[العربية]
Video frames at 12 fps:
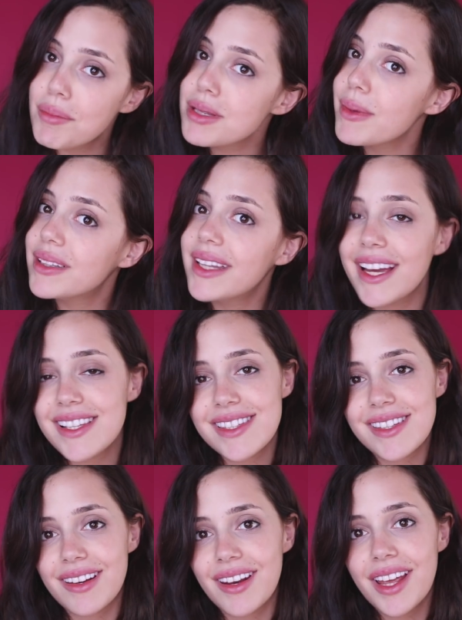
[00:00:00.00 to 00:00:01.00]
بس بدي
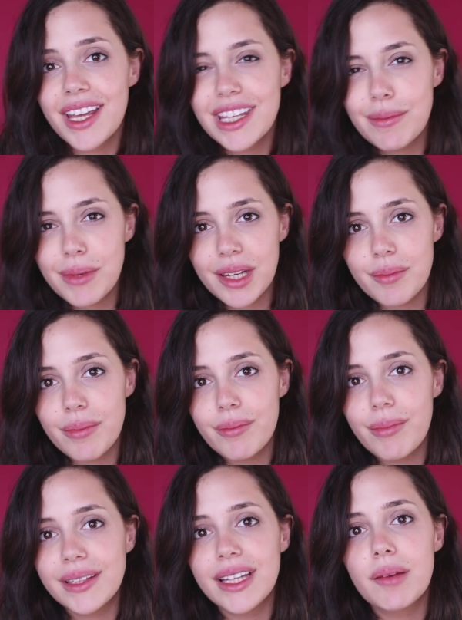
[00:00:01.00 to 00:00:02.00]
احسن يمكن
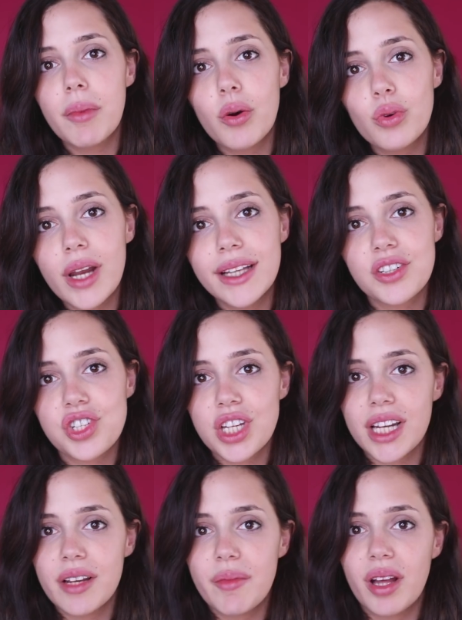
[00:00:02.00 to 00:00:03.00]
بدل ما اقول هيدي
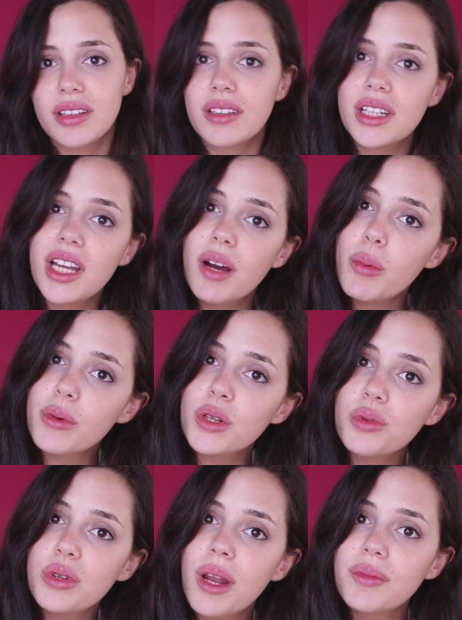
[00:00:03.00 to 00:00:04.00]
الشغله بهالطريقه
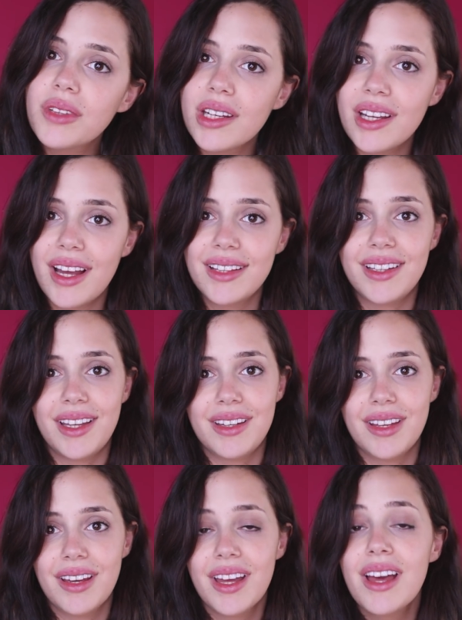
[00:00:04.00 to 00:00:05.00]
ممكن اقولها بطريقه
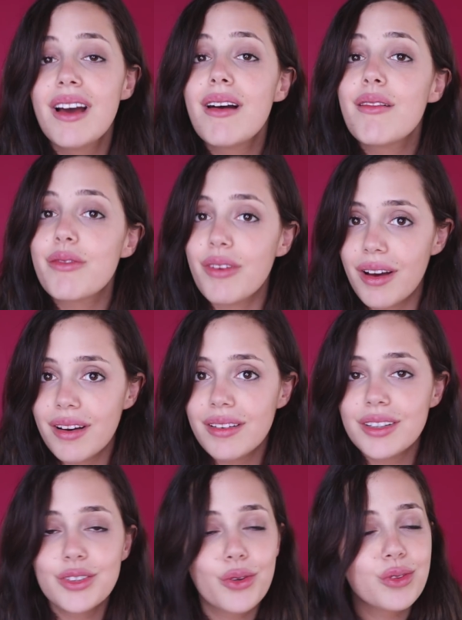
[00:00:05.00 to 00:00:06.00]
تانية ف
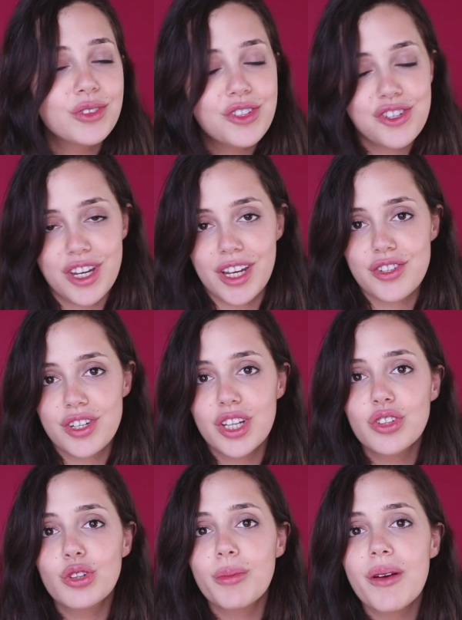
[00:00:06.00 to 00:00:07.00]
don't change
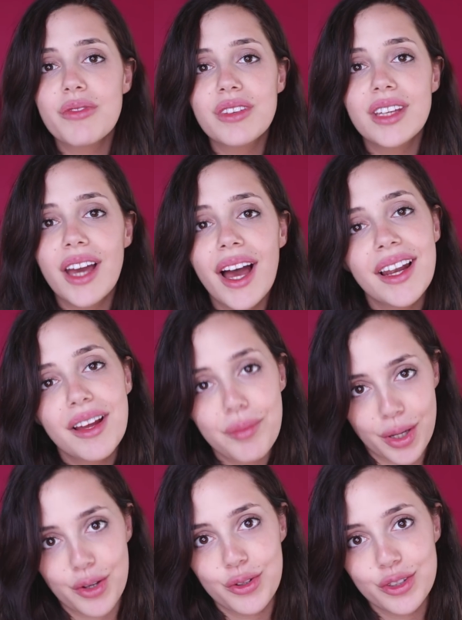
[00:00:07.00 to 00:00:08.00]
انتو ما في احلى
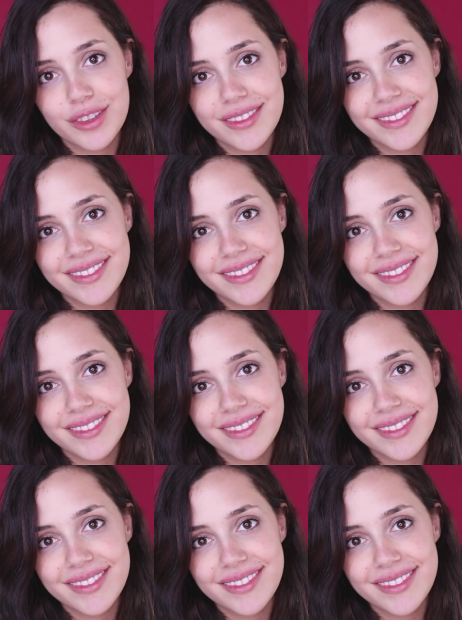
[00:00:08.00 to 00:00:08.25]
منكم